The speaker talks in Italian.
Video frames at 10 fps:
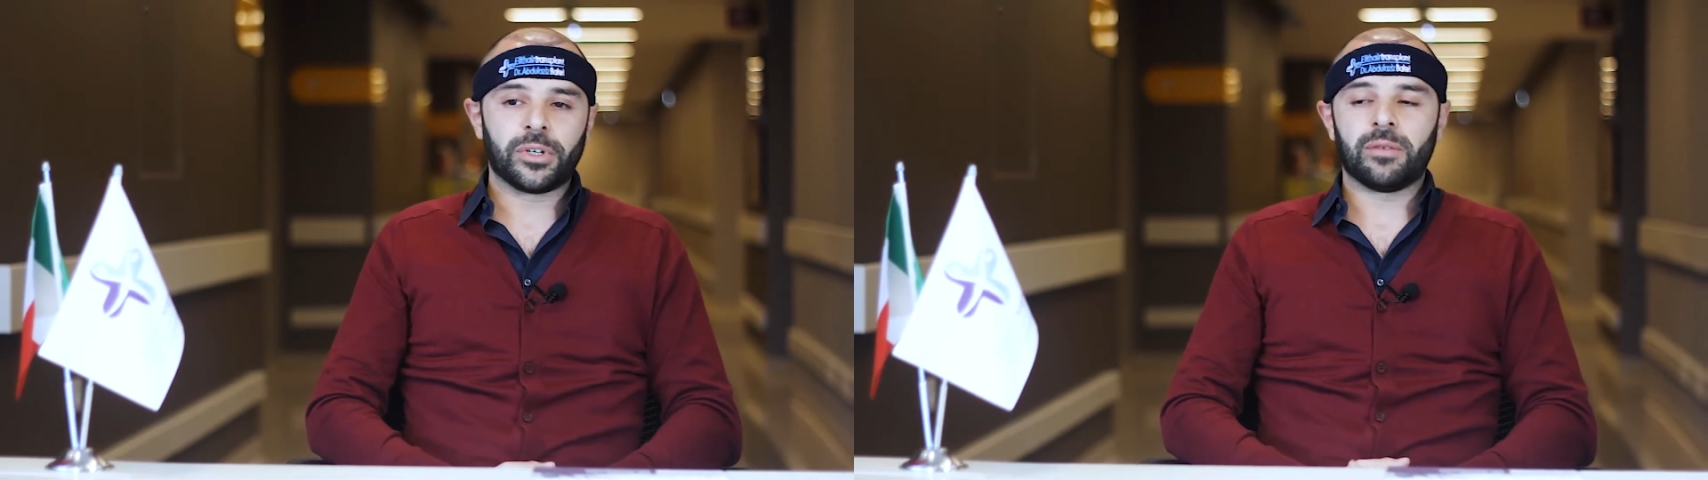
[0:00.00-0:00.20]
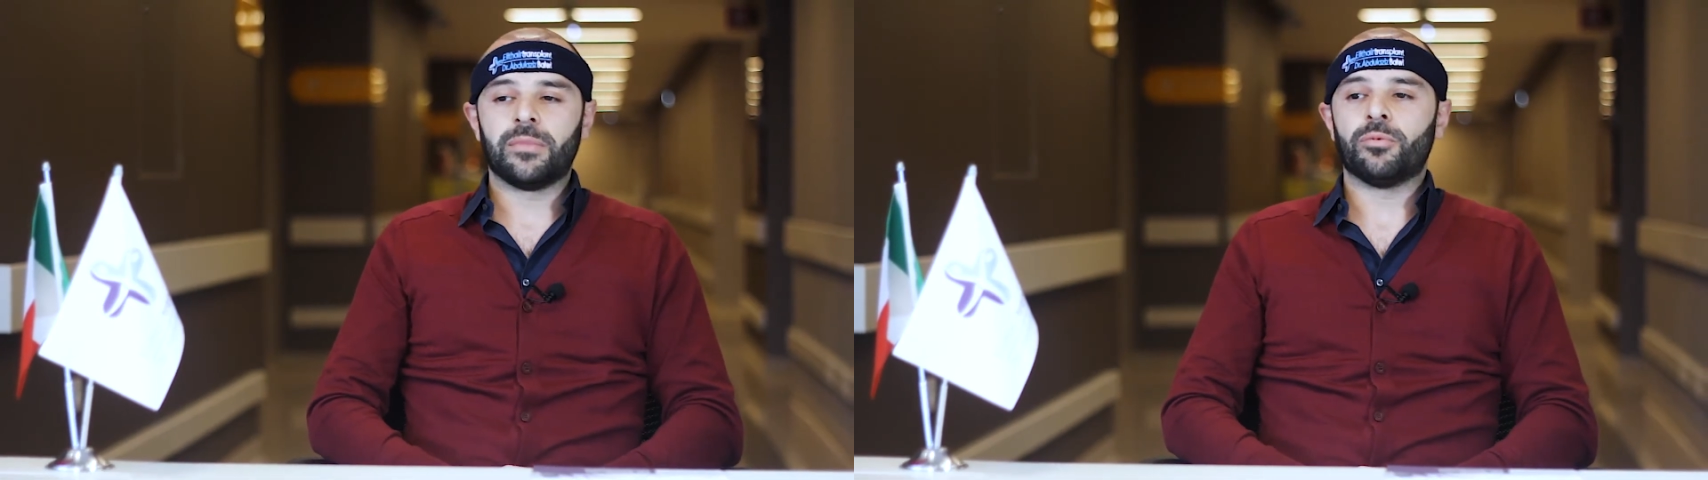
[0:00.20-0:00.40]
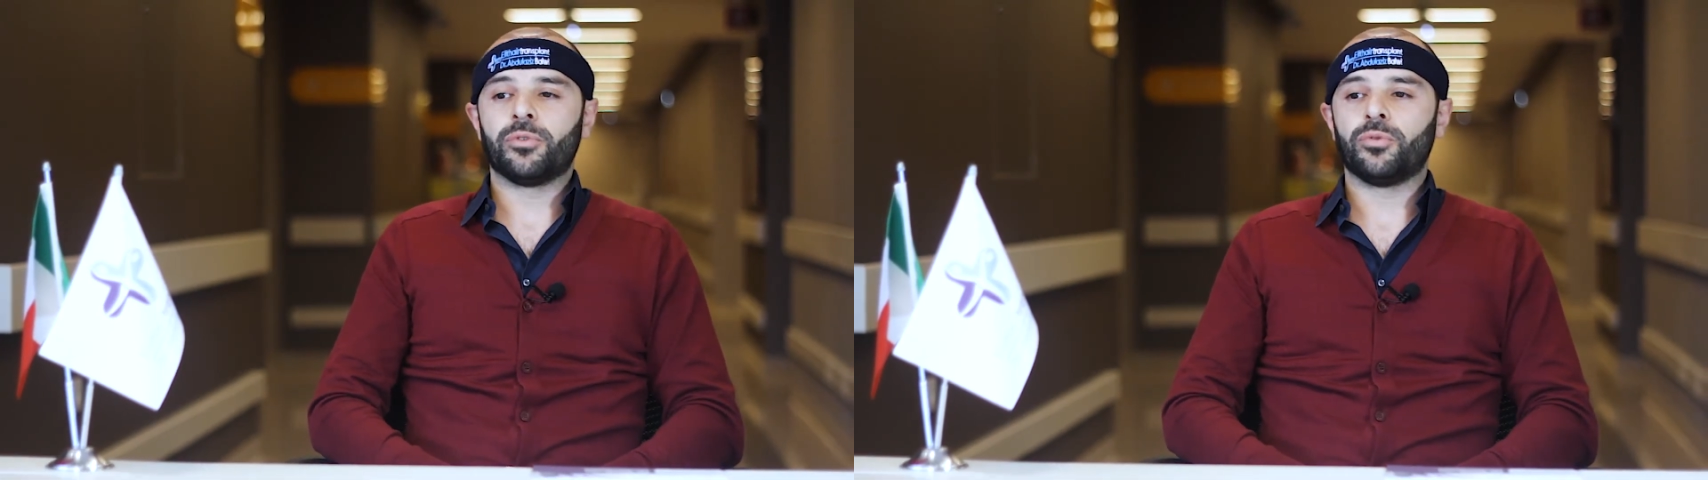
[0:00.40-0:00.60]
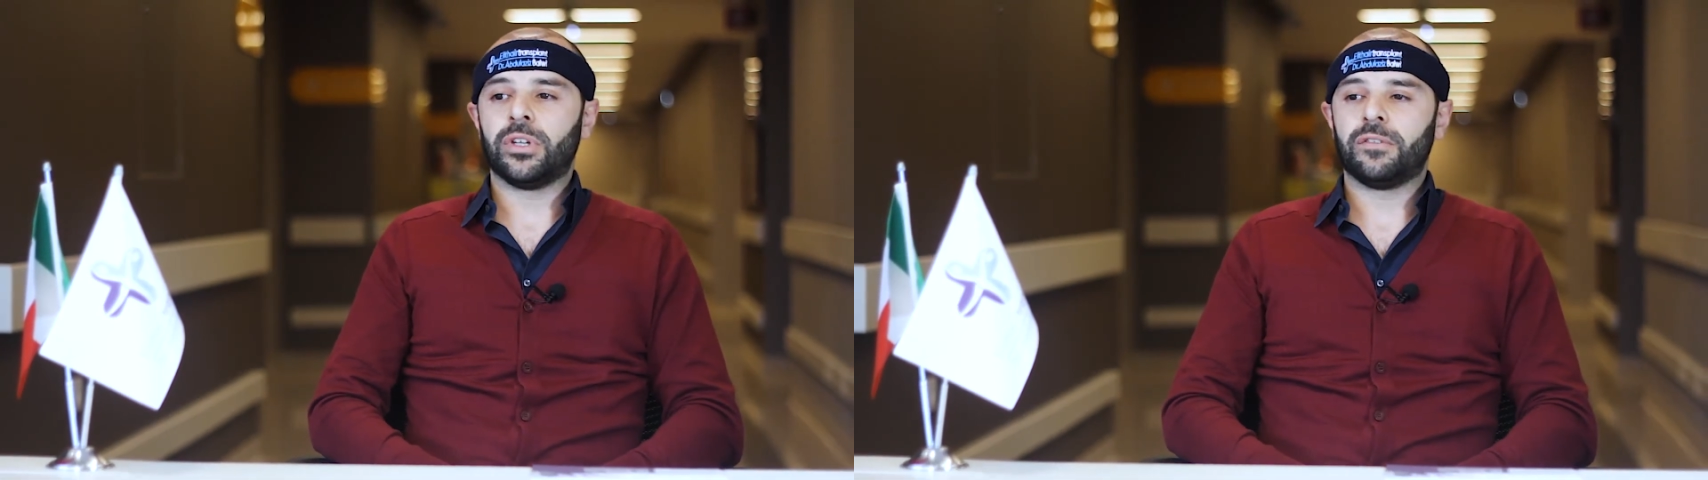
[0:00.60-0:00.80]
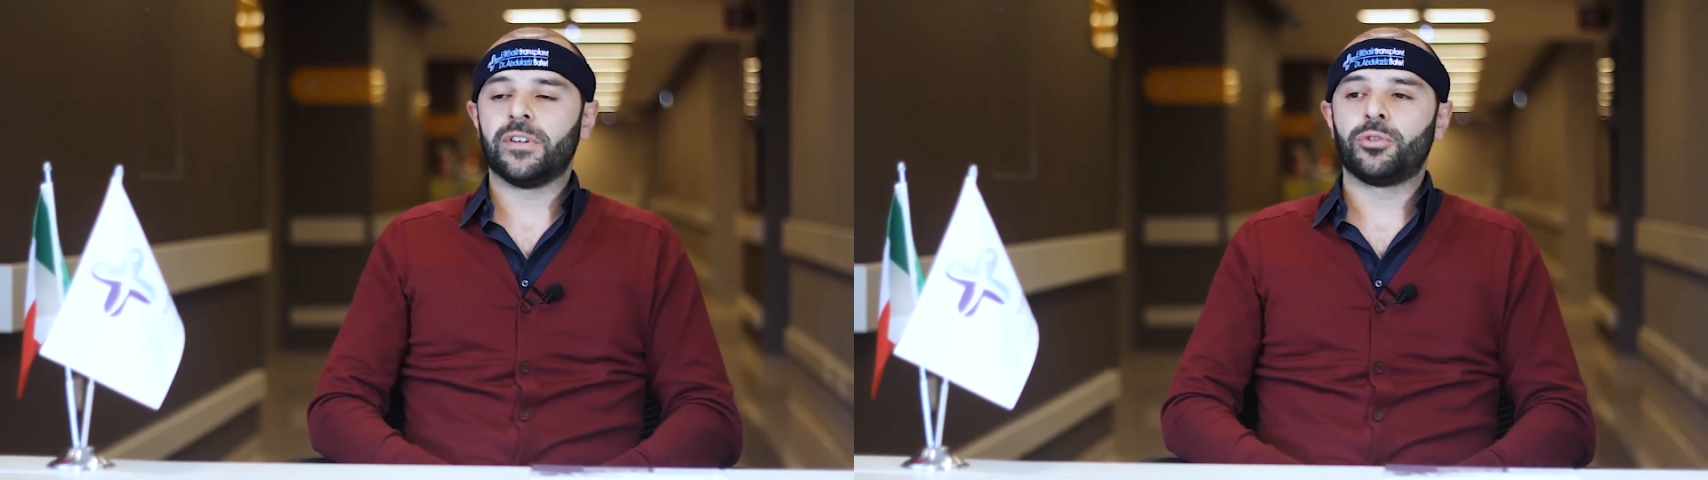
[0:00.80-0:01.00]
che abbiamo qui
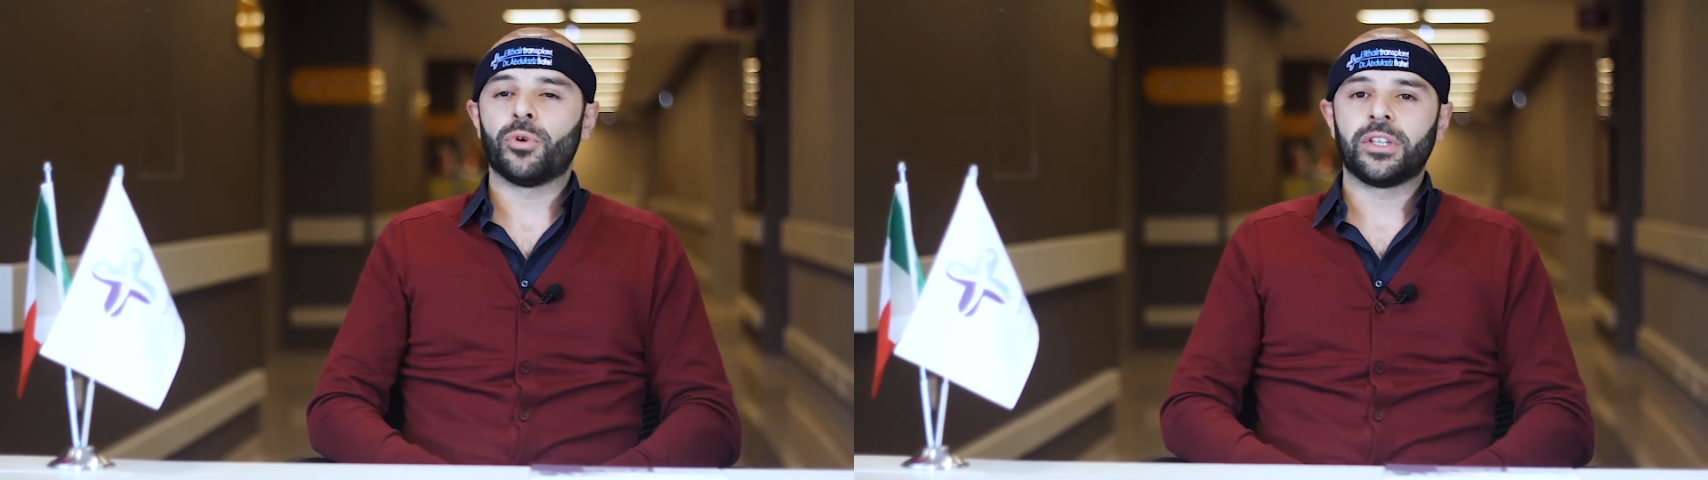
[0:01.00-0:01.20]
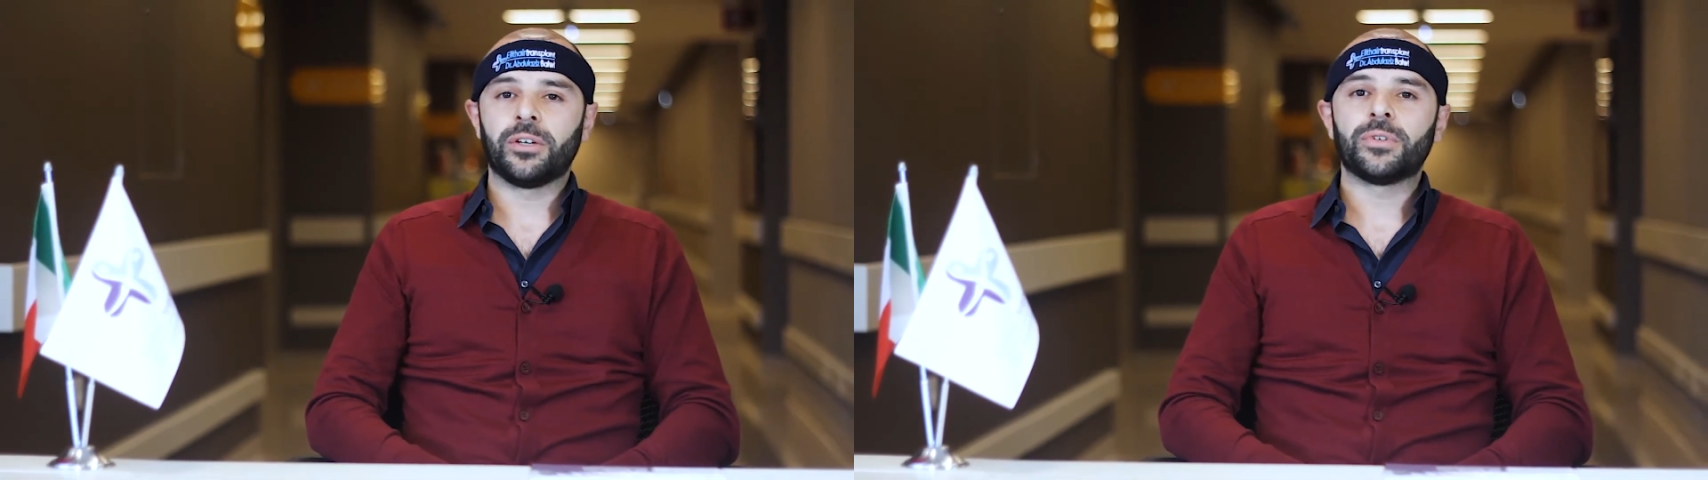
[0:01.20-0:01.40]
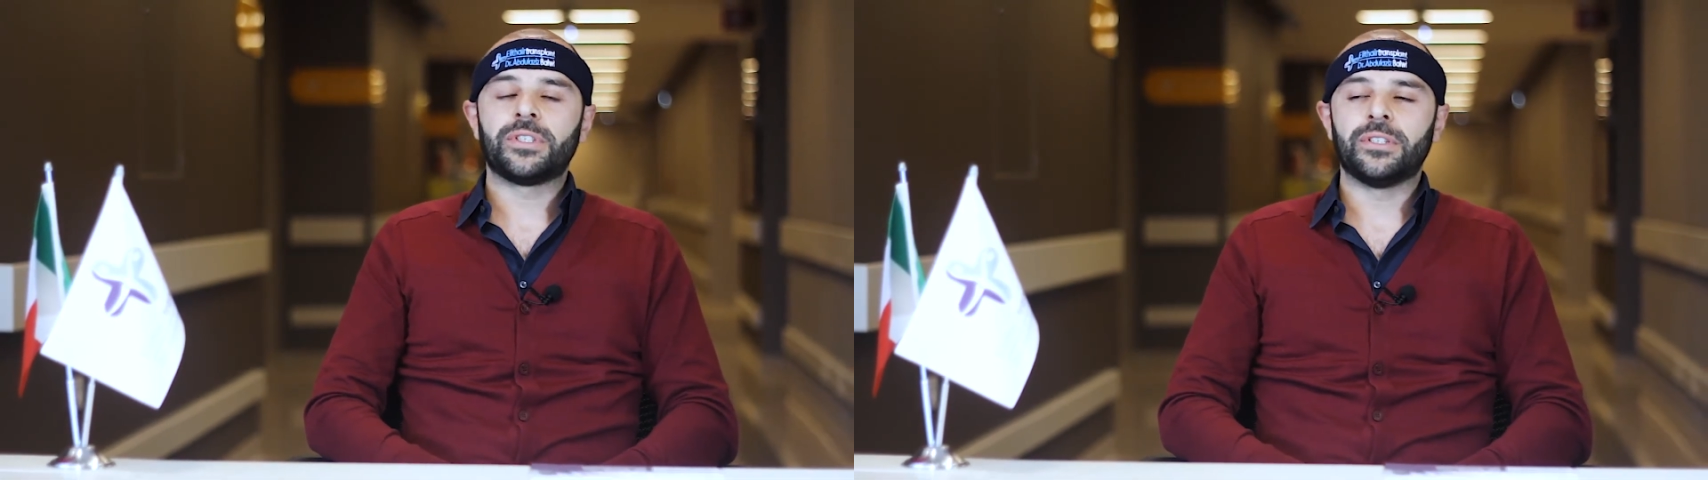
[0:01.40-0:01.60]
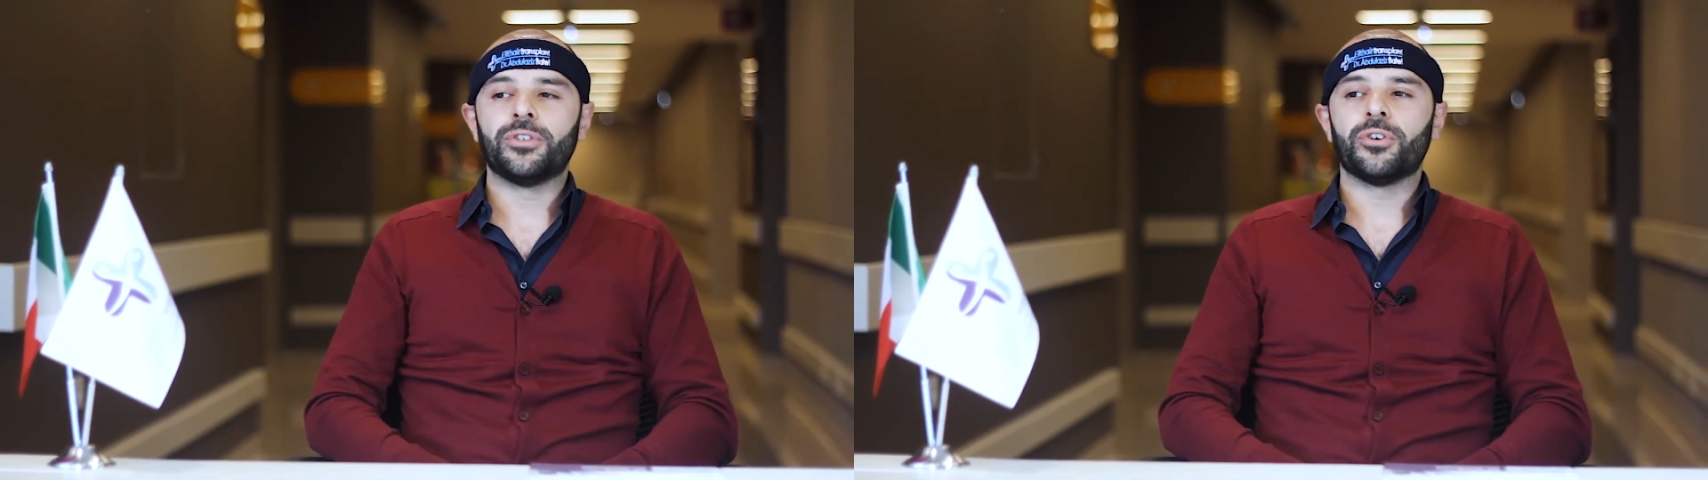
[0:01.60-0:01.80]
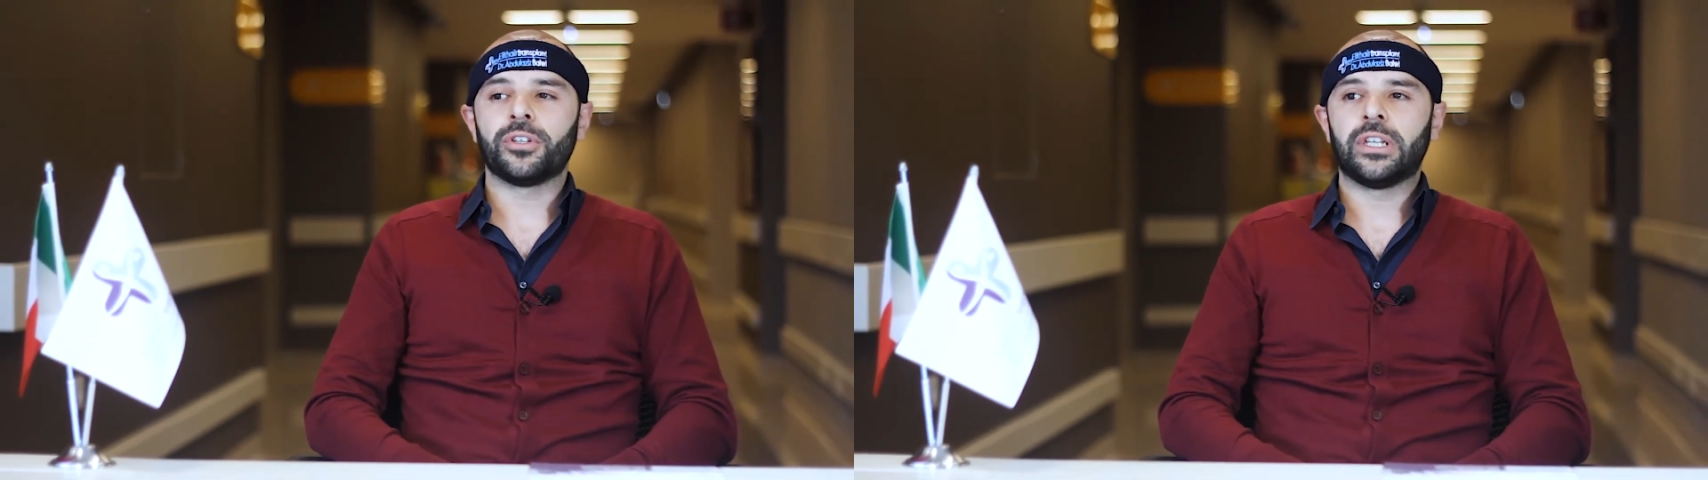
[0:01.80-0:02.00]
effettuato in questi
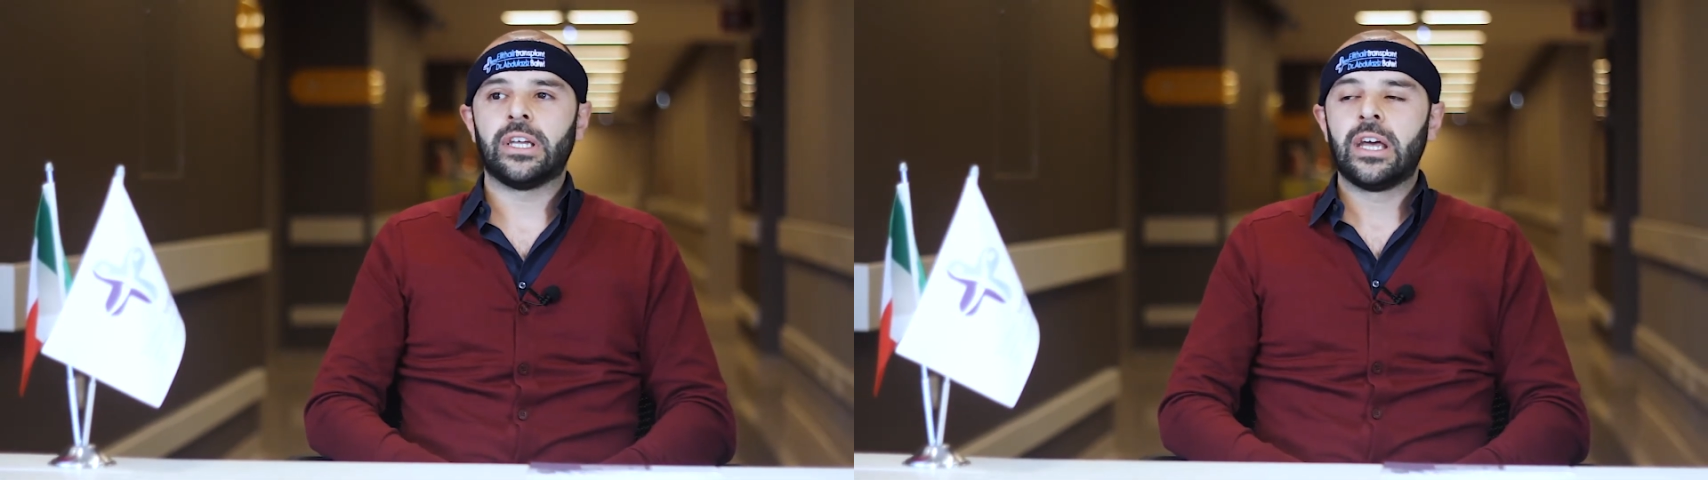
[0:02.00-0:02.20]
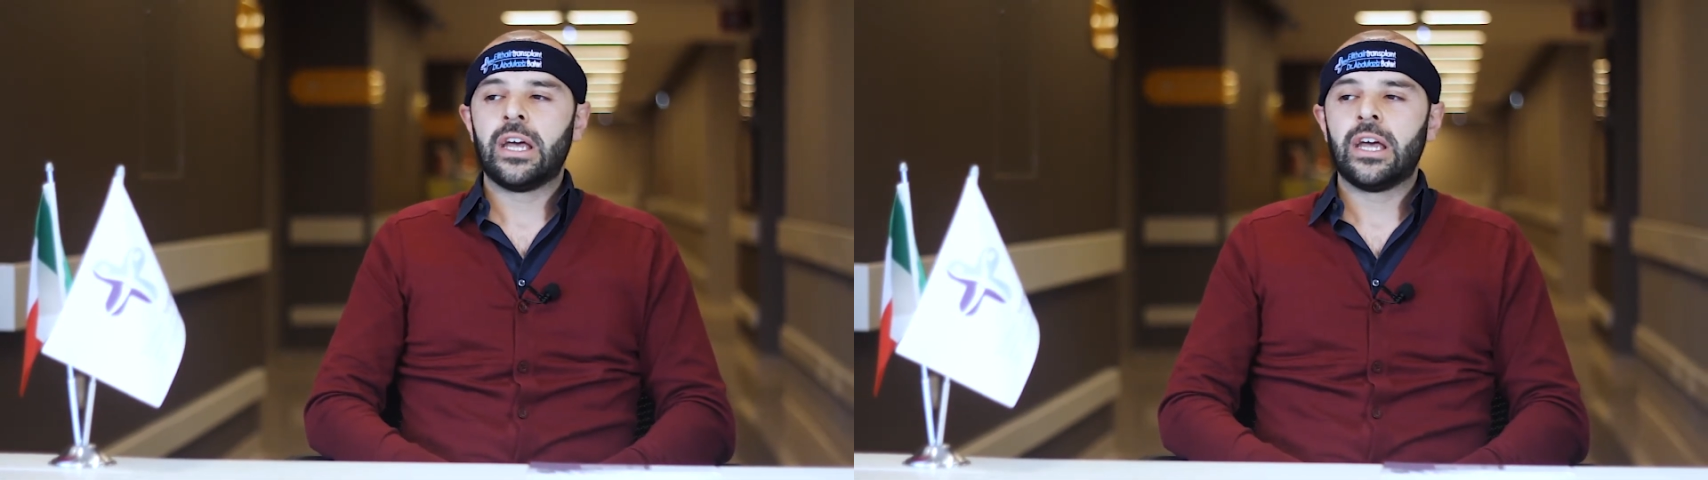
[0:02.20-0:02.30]
giorni.